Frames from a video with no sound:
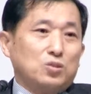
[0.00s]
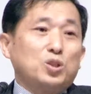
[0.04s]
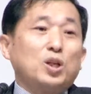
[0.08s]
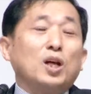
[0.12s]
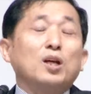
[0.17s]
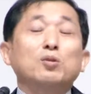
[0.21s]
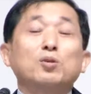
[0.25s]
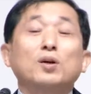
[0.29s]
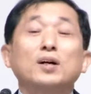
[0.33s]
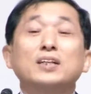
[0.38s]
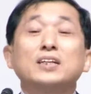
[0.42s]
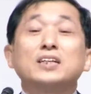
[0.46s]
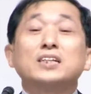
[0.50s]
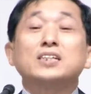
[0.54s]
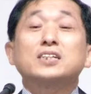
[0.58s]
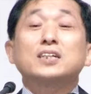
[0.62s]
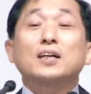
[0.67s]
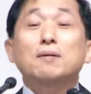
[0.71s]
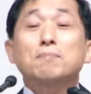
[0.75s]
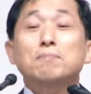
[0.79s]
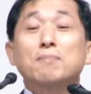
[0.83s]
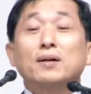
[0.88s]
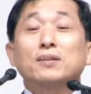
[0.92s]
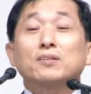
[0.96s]
최소한 이
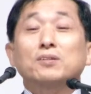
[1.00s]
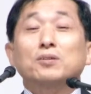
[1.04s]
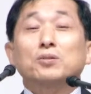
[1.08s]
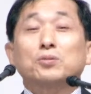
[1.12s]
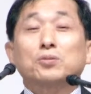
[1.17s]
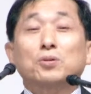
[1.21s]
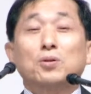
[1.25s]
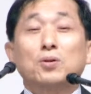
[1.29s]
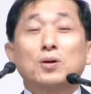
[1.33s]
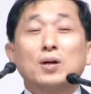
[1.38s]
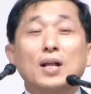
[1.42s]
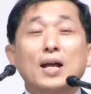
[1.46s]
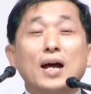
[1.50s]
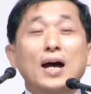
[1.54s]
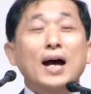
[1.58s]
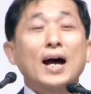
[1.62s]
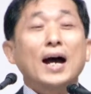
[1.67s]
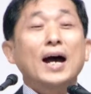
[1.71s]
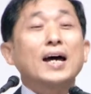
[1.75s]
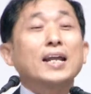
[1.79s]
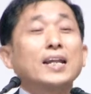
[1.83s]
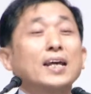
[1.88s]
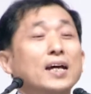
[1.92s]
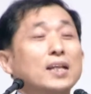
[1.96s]
시간만으로도
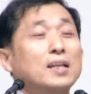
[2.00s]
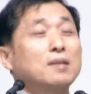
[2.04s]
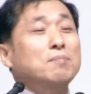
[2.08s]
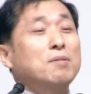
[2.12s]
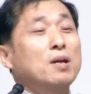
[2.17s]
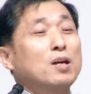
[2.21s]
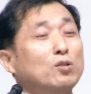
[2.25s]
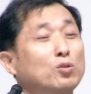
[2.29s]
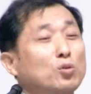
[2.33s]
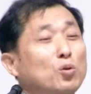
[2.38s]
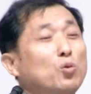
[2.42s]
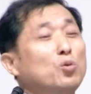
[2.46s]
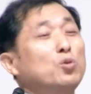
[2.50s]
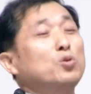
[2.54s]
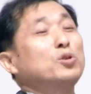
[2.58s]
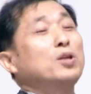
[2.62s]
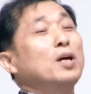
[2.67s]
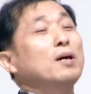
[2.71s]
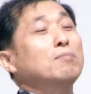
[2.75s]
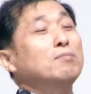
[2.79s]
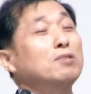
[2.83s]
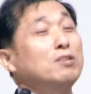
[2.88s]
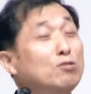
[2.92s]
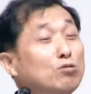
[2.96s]
하나님의
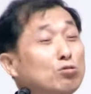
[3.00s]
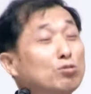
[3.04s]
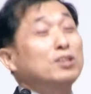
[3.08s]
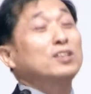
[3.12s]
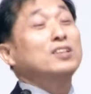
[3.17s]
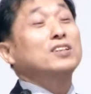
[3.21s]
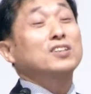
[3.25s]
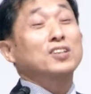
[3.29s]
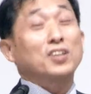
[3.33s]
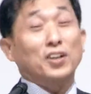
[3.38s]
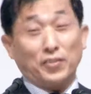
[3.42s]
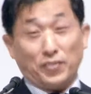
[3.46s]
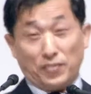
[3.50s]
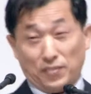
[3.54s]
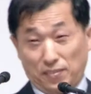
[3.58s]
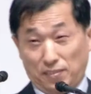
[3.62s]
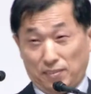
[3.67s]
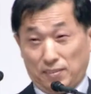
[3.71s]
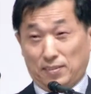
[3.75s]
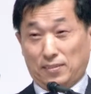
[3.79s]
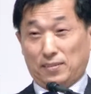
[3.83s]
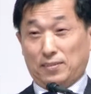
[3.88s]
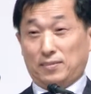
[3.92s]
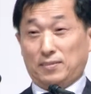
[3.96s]
소유됨을 누리는 것.
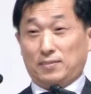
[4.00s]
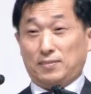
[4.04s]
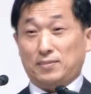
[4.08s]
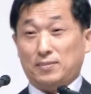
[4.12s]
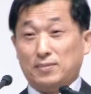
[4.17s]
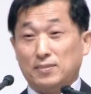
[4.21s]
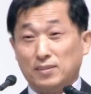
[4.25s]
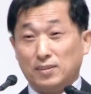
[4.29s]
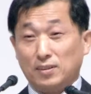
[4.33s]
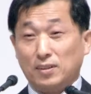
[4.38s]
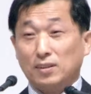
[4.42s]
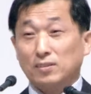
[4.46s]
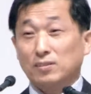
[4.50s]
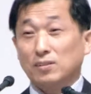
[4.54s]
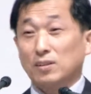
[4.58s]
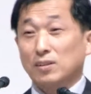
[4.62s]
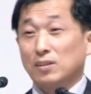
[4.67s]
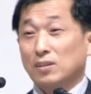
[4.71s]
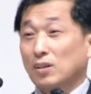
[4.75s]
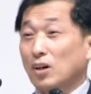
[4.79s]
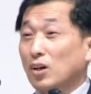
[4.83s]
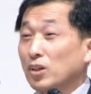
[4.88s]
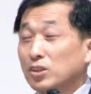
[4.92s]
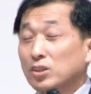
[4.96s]

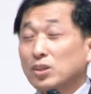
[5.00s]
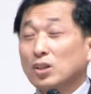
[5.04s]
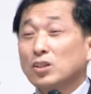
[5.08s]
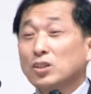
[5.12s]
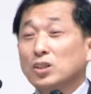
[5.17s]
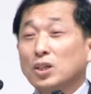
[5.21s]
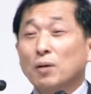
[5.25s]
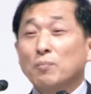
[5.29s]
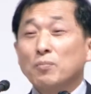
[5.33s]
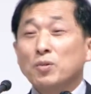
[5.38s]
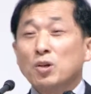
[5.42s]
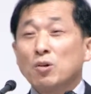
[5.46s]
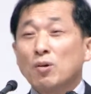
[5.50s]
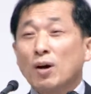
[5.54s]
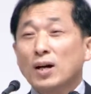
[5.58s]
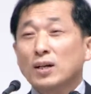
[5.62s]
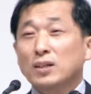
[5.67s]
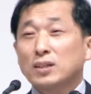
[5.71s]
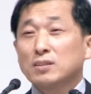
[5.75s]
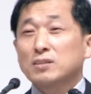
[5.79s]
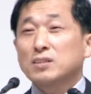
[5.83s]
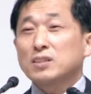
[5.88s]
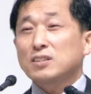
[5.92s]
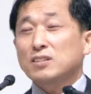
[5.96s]
그래서 어떤
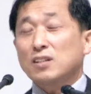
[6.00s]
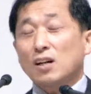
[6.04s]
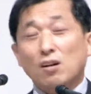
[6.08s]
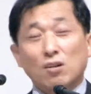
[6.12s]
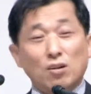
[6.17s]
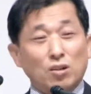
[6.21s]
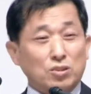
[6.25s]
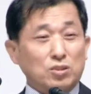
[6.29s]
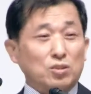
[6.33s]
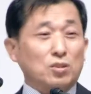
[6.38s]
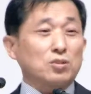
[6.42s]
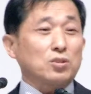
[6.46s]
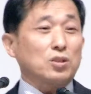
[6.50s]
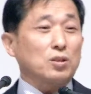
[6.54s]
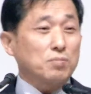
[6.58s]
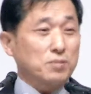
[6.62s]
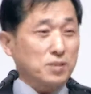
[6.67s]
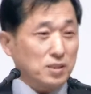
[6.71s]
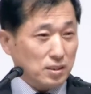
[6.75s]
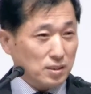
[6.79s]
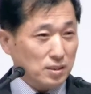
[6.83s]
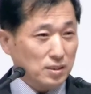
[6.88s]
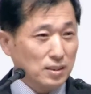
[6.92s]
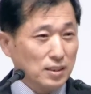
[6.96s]
염려와 근심과 걱정도
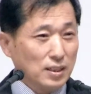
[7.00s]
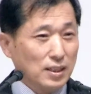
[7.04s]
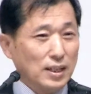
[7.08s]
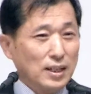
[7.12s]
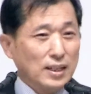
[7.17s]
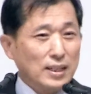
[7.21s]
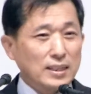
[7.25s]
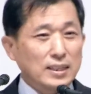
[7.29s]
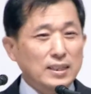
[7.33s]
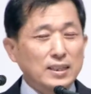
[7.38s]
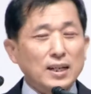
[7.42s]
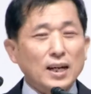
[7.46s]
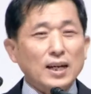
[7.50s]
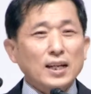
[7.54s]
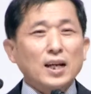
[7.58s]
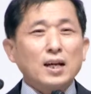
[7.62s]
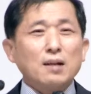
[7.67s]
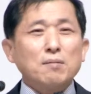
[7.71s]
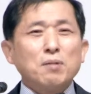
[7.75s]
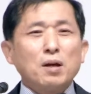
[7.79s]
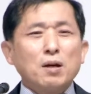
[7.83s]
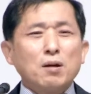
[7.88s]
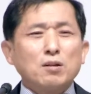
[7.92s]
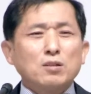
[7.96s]
없이 그
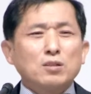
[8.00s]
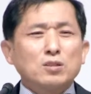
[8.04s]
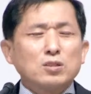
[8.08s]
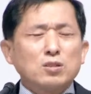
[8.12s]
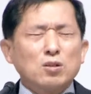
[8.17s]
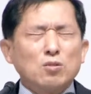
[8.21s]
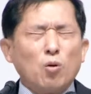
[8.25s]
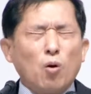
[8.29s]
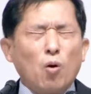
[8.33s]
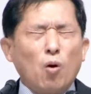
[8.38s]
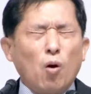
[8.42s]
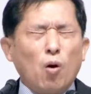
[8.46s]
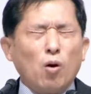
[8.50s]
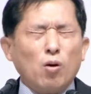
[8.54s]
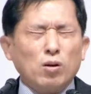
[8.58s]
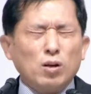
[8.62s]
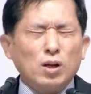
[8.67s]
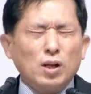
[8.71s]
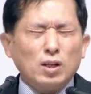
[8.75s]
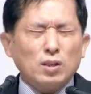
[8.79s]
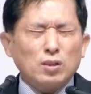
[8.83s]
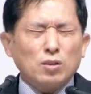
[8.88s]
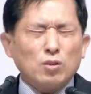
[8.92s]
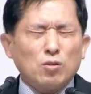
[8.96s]
하나님의 우, 우,
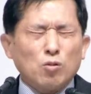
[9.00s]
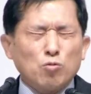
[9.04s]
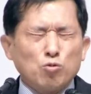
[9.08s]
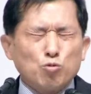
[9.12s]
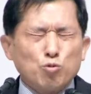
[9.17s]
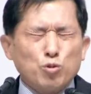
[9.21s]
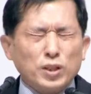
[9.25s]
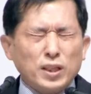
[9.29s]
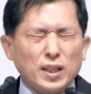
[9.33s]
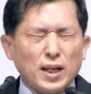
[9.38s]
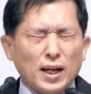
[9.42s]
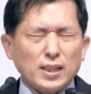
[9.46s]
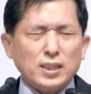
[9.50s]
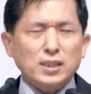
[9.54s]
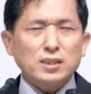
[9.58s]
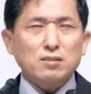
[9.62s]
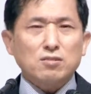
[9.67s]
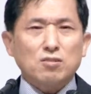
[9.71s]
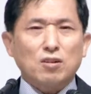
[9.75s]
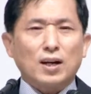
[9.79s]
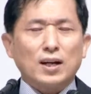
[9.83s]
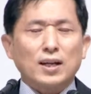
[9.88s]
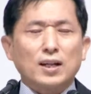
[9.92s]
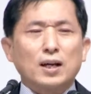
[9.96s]
우, 그
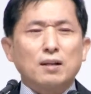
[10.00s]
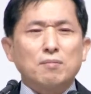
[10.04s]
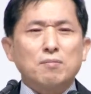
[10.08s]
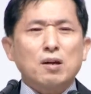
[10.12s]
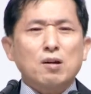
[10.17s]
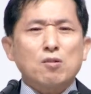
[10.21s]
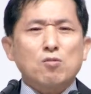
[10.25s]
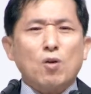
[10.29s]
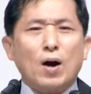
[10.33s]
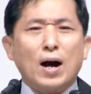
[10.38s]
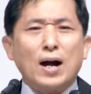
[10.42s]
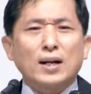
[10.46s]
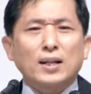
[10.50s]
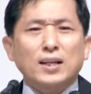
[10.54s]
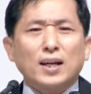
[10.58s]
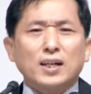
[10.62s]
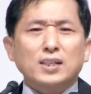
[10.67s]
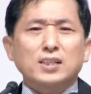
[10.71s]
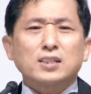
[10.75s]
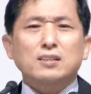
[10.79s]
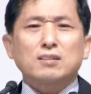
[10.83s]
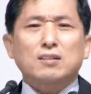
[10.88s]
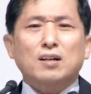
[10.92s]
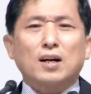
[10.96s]
위대하신과 하나님의
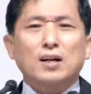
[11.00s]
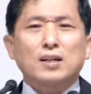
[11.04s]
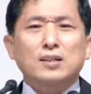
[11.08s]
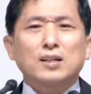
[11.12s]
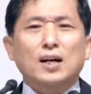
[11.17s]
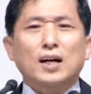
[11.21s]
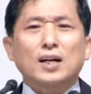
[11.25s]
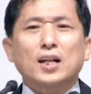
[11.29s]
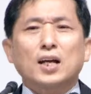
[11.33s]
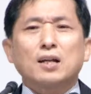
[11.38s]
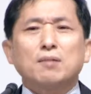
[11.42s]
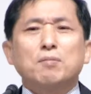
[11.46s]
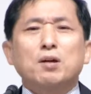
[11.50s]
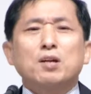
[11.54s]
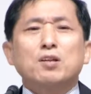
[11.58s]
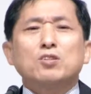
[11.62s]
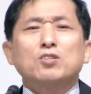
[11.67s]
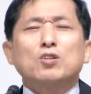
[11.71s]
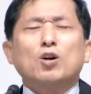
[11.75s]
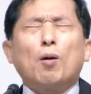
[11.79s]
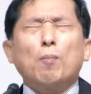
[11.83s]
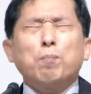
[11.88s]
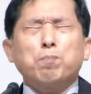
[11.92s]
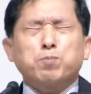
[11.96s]
광대하신과 그 하나님의
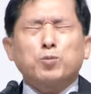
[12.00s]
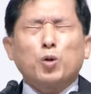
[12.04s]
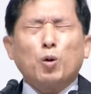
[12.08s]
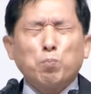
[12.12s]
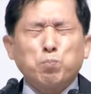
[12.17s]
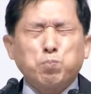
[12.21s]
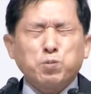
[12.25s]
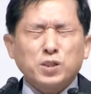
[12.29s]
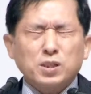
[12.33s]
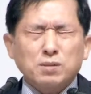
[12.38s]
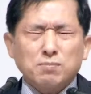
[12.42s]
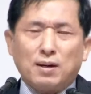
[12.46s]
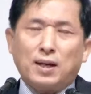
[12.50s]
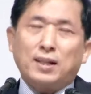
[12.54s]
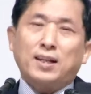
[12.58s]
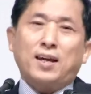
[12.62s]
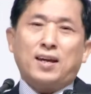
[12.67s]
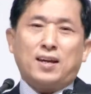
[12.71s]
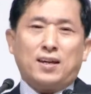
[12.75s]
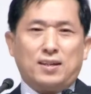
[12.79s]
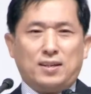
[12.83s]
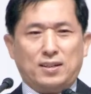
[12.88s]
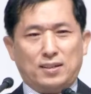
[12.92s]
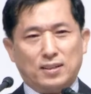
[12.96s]
높, 높으심
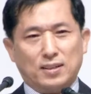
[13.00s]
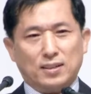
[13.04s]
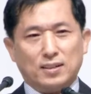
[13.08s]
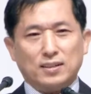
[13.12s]
안에